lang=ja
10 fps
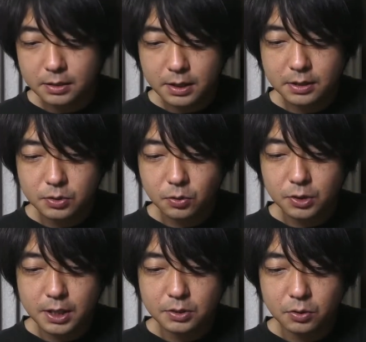で、そこ
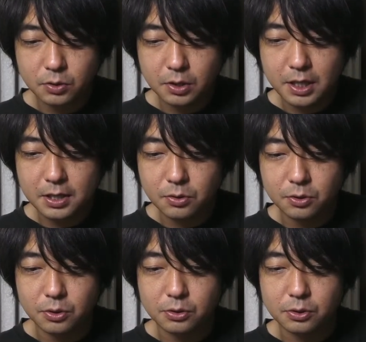でその影
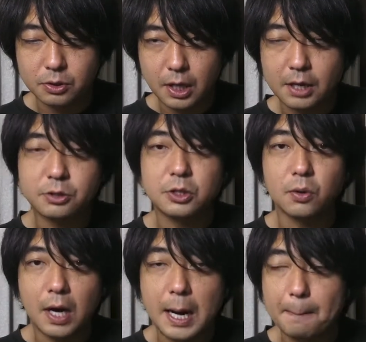響力ある
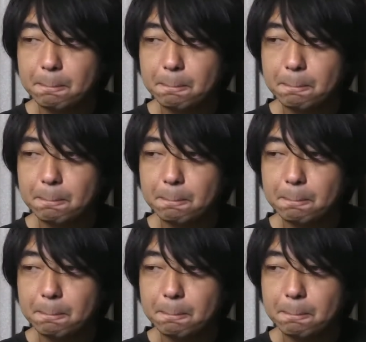人が、